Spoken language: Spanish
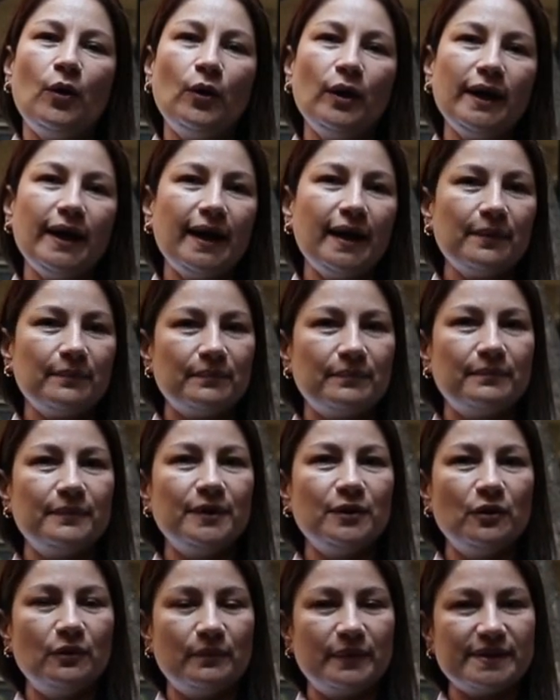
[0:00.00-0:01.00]
Hola,
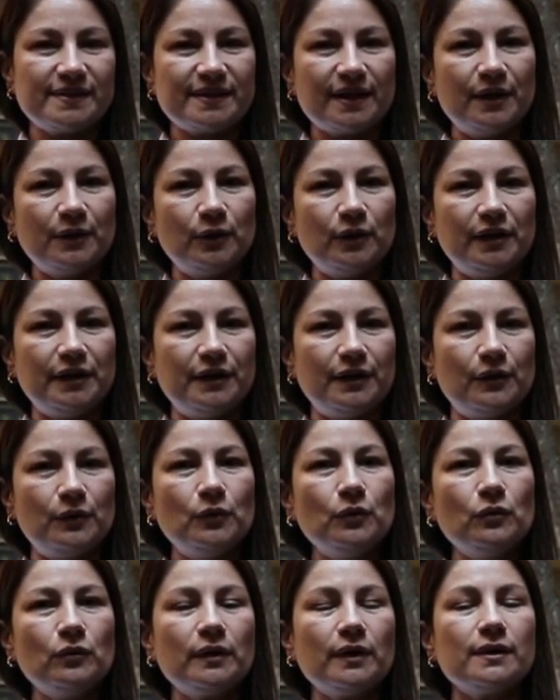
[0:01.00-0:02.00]
mi nombre es Carolina
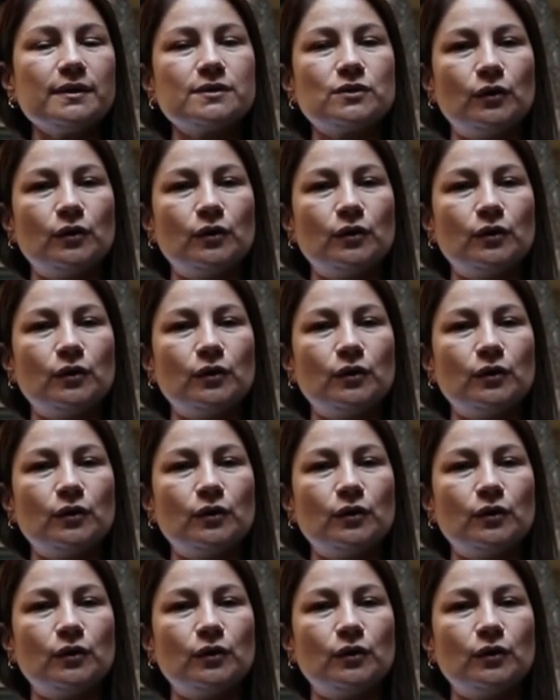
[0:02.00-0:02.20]
Duque,